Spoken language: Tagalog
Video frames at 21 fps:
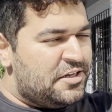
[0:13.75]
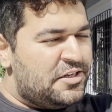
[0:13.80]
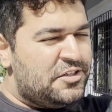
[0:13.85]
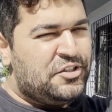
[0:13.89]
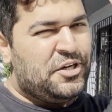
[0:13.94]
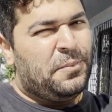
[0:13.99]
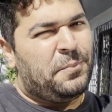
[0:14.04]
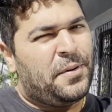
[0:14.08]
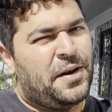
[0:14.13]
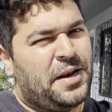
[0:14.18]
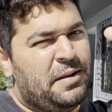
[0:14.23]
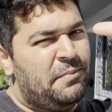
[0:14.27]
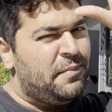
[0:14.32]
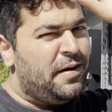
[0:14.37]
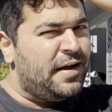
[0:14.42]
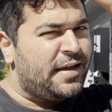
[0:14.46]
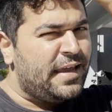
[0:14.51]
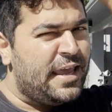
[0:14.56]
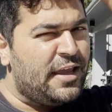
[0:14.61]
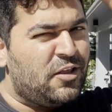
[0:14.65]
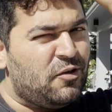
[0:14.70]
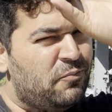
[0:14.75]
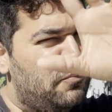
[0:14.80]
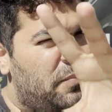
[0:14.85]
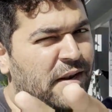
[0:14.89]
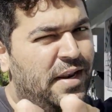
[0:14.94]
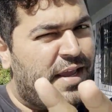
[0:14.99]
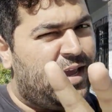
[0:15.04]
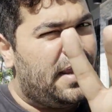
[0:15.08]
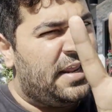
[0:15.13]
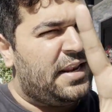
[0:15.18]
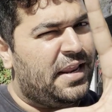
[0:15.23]
Siyempre limang cake yung
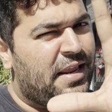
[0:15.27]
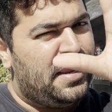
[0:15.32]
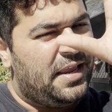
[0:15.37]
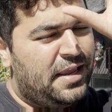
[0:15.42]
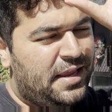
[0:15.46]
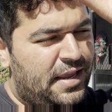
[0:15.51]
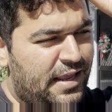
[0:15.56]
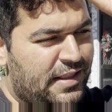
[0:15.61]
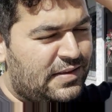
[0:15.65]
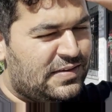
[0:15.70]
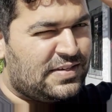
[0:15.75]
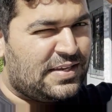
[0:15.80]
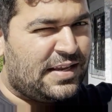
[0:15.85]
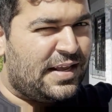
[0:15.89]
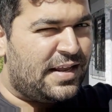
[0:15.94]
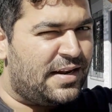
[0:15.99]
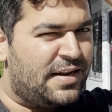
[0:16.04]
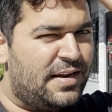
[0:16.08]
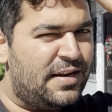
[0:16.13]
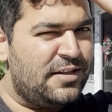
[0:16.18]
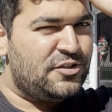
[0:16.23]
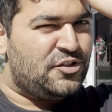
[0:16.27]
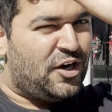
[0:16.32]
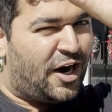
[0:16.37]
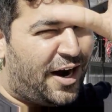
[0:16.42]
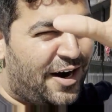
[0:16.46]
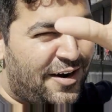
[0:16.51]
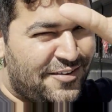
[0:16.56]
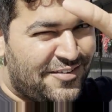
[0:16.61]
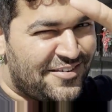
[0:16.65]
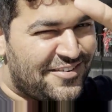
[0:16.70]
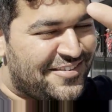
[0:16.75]
binigay ni Insan
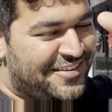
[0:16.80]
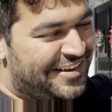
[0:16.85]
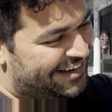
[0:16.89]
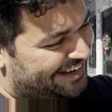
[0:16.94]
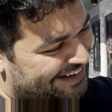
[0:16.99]
Charles.